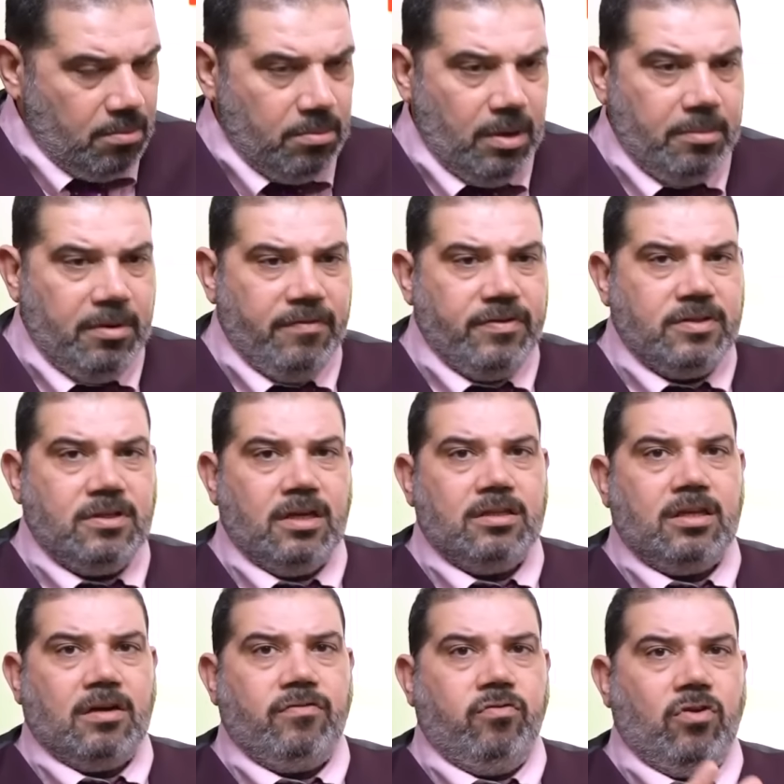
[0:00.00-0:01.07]
ببني في
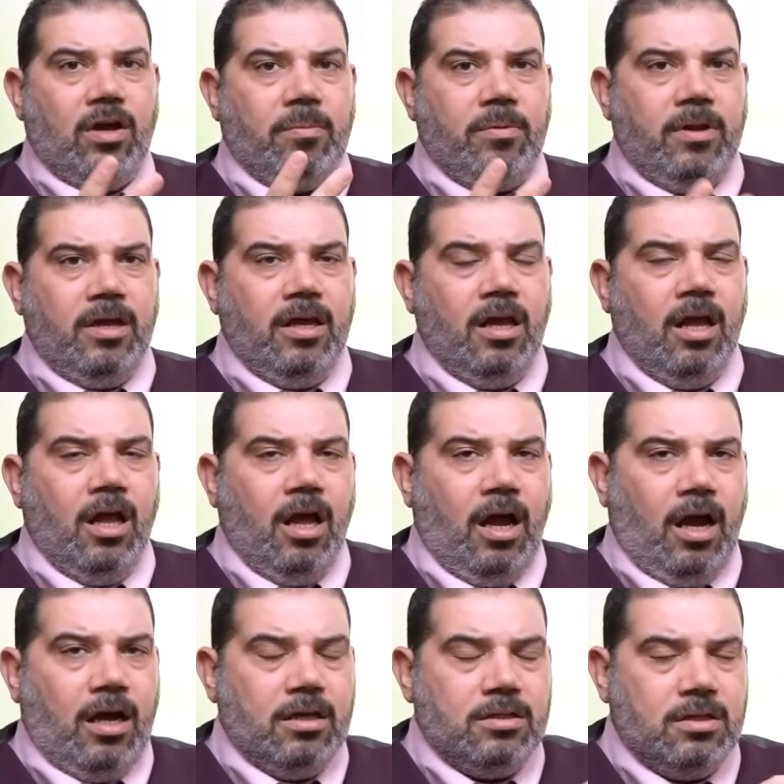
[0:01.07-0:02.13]
سيادتك فوجاب ليه
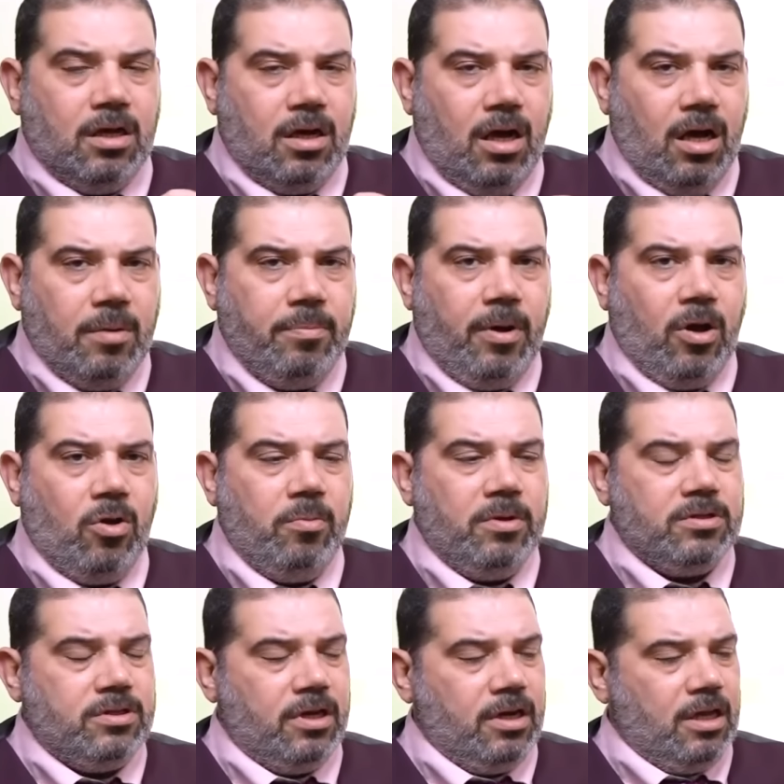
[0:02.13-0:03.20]
عندك اربع
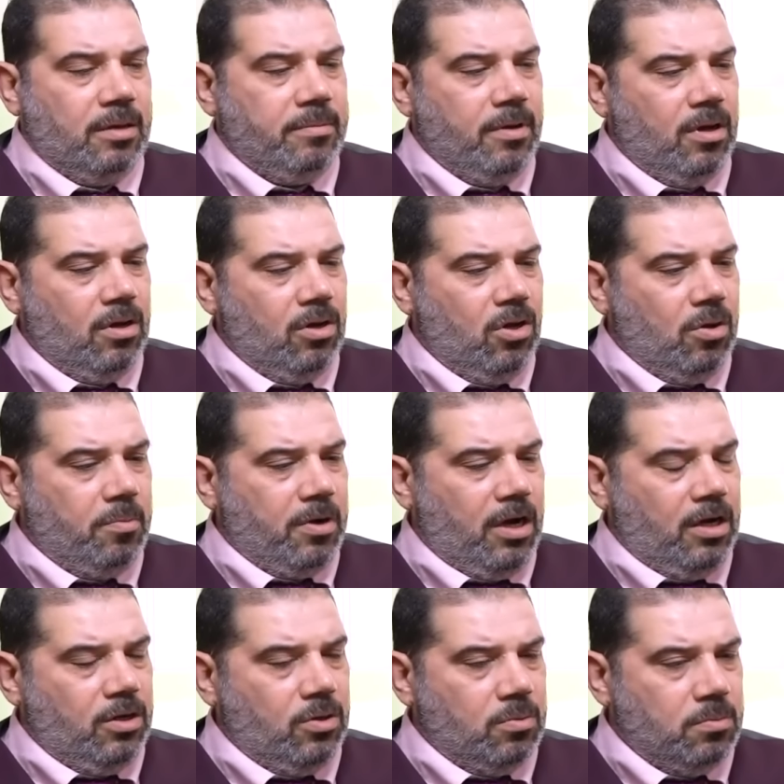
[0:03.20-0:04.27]
جمل ترجمه الله اكبر
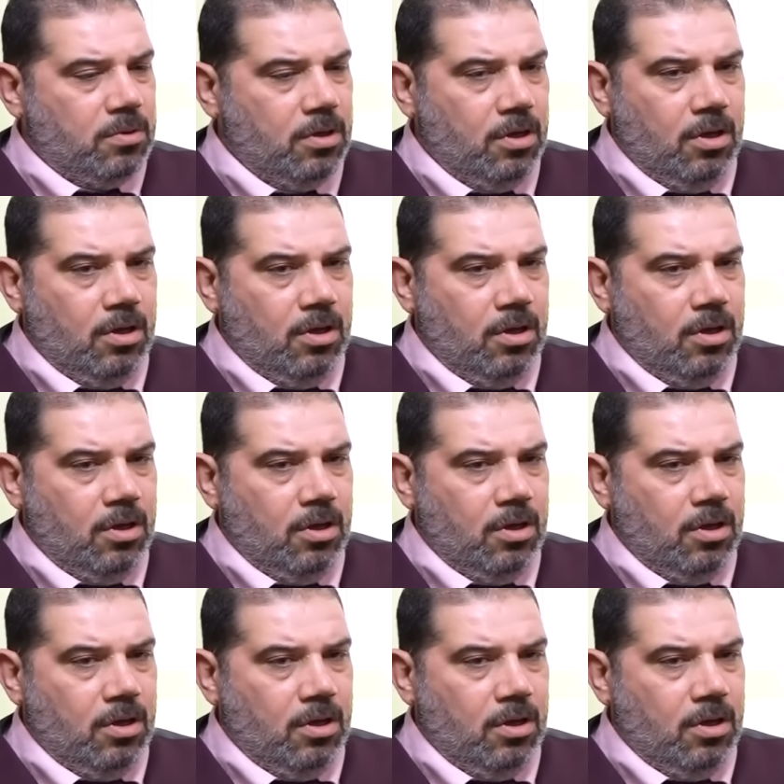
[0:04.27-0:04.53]
عليهم